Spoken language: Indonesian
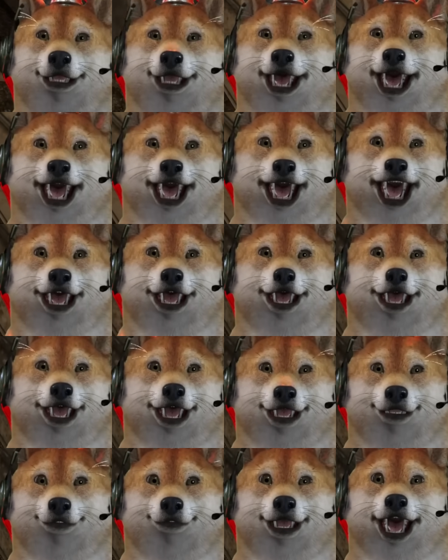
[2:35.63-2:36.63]
nggak tahu lah ubit
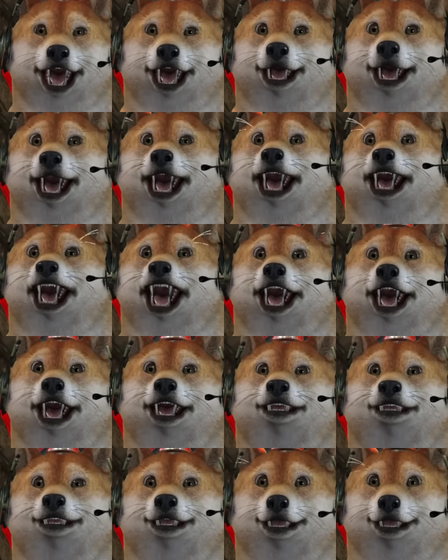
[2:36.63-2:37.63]
ya oh iya ya
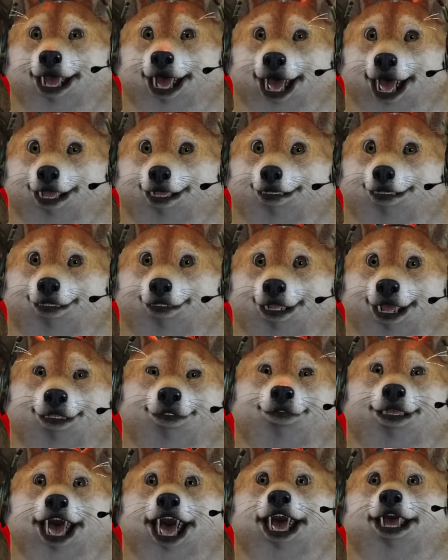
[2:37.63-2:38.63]
kan kalau barang bukti bisa
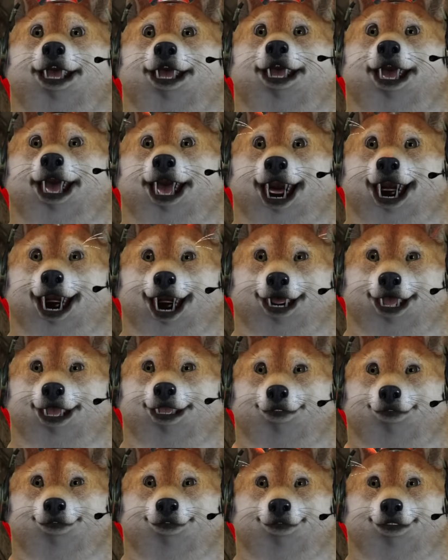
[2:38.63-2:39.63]
simpen sini ya ubit
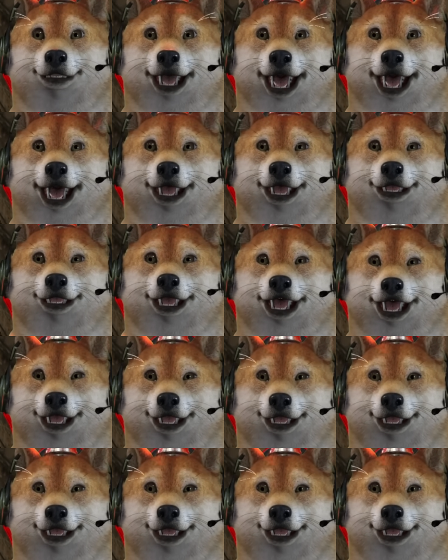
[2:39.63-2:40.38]
lupa kawan maaf ya